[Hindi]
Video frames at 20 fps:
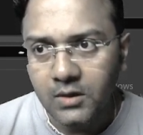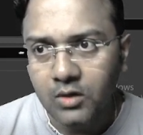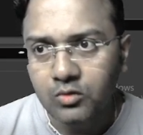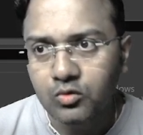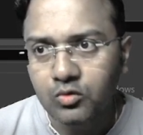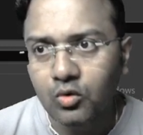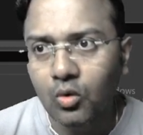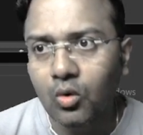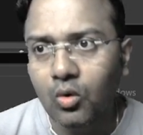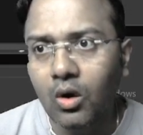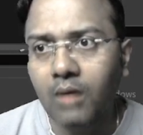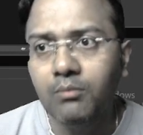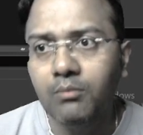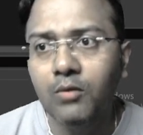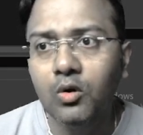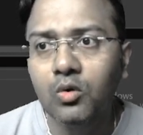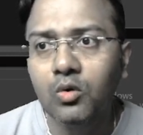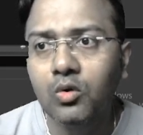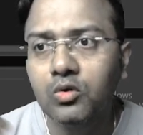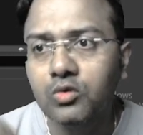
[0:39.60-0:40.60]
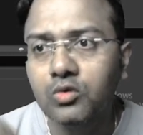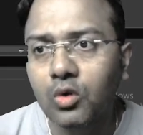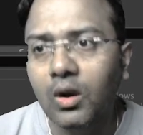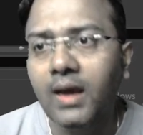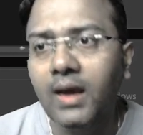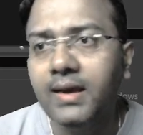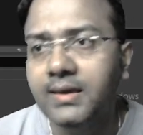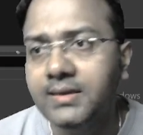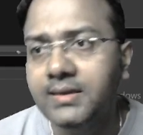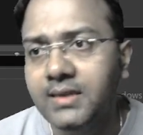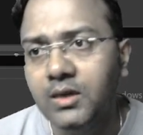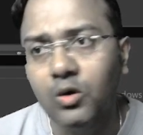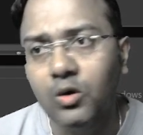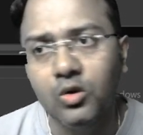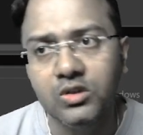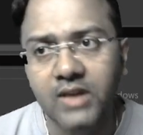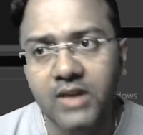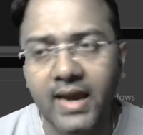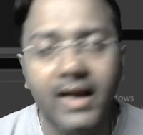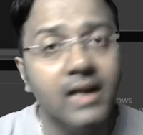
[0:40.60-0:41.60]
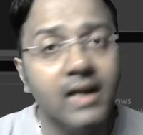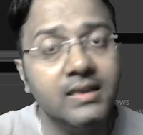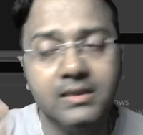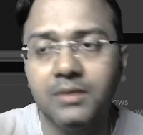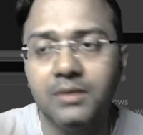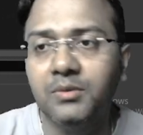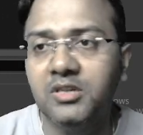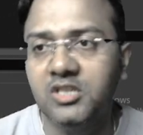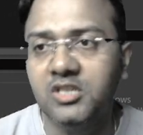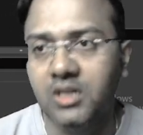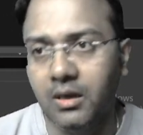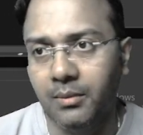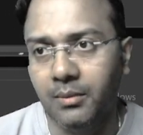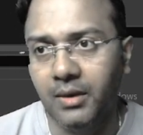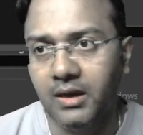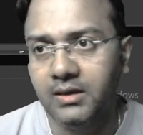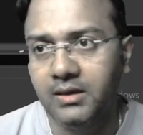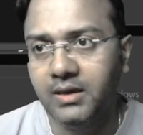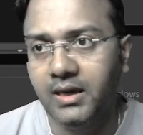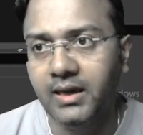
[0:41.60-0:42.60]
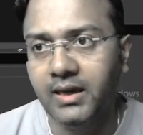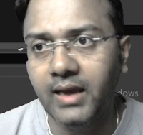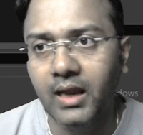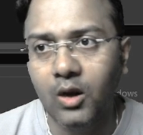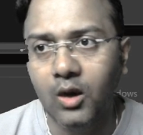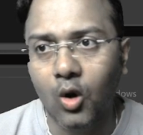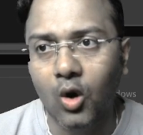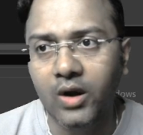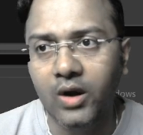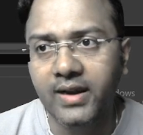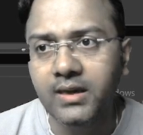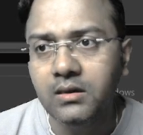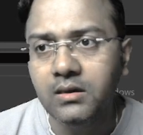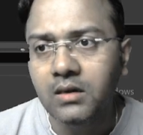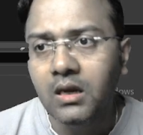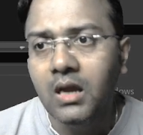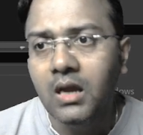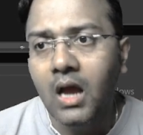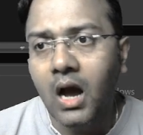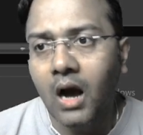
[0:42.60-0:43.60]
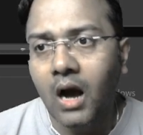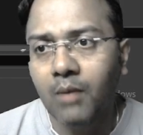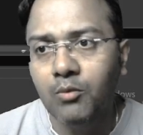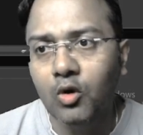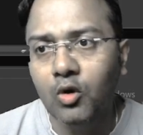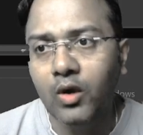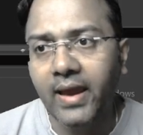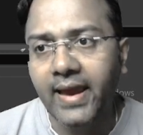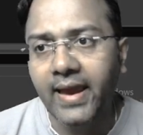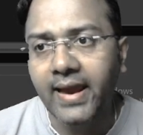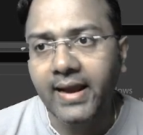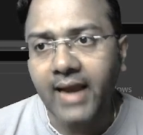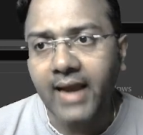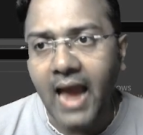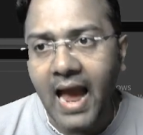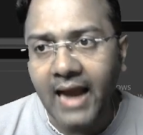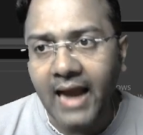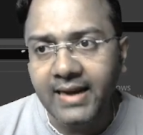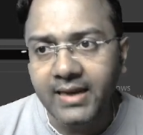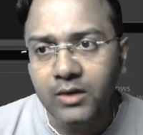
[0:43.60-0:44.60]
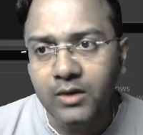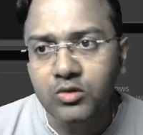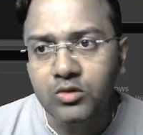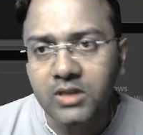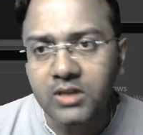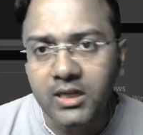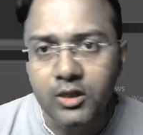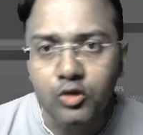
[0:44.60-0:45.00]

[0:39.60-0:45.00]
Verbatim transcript: तो हम लोग को थोड़ा इजी हो जाएगा समझने में ठीक है लॉगिन हम लोग एक ऐड न्यू सीन